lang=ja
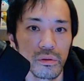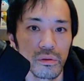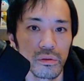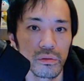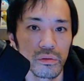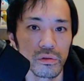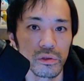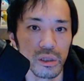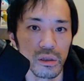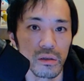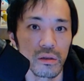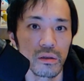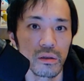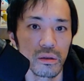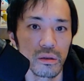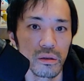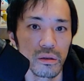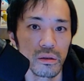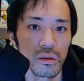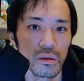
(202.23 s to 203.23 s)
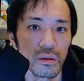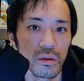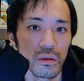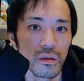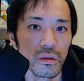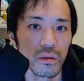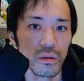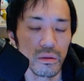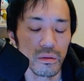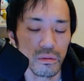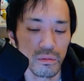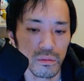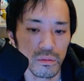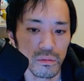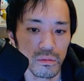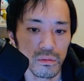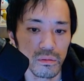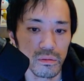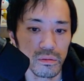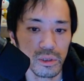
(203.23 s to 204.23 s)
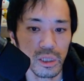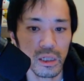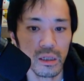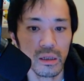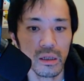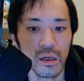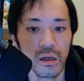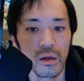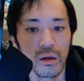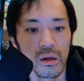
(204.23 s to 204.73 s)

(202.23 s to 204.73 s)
どうですかうん。だから、